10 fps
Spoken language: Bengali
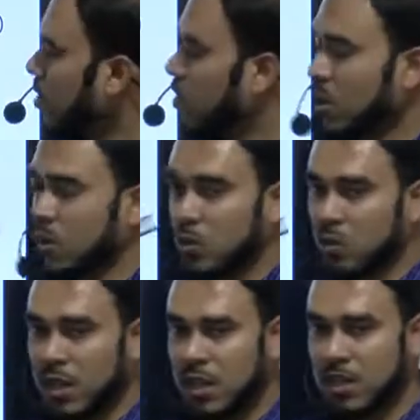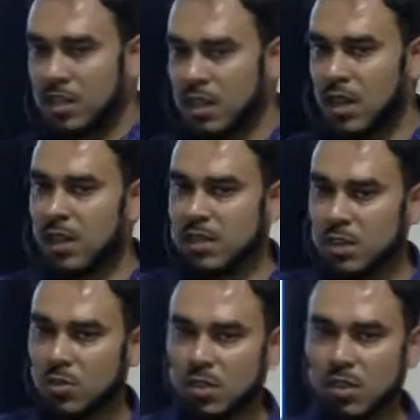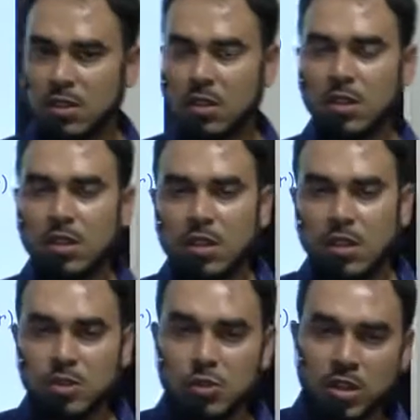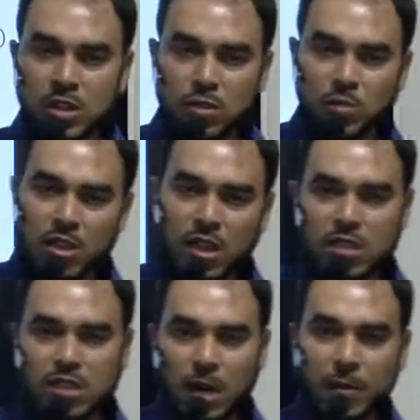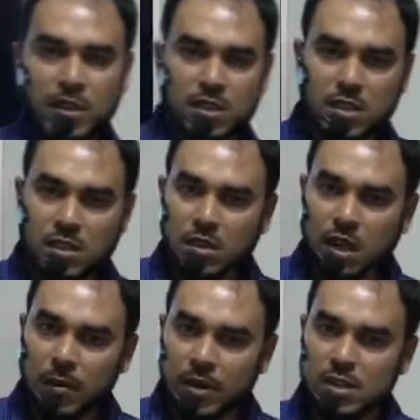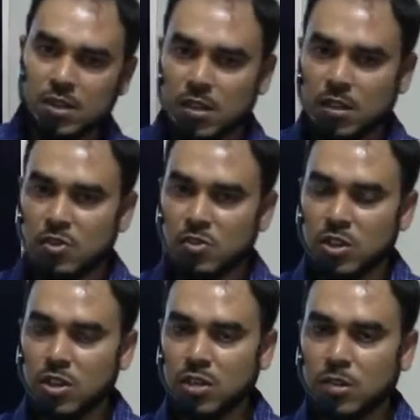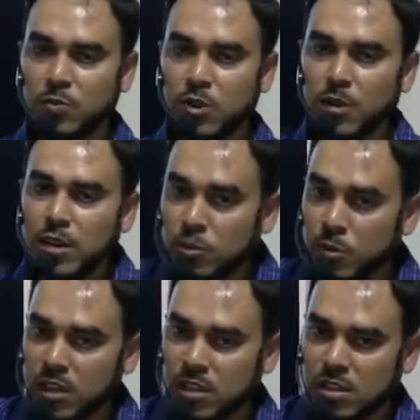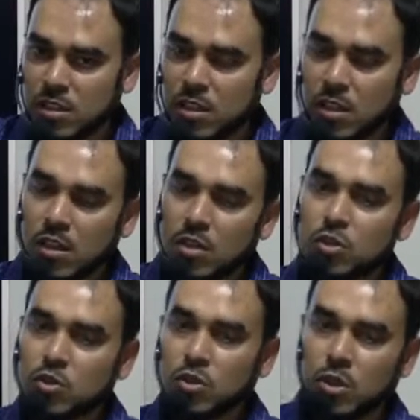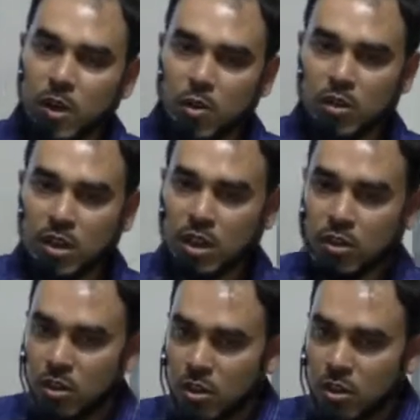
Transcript: ধরেন গতকালকে নিয়েছেন আজকেও নিয়েছেন ইনসুলিন কিন্তু বডিতে আসে আবার নিচ্ছেন আবার নিচ্ছেন ইনসুলিনের পরিমাণ কিন্তু বেড়ে যাচ্ছে তো যতই বাড়ুক না কেন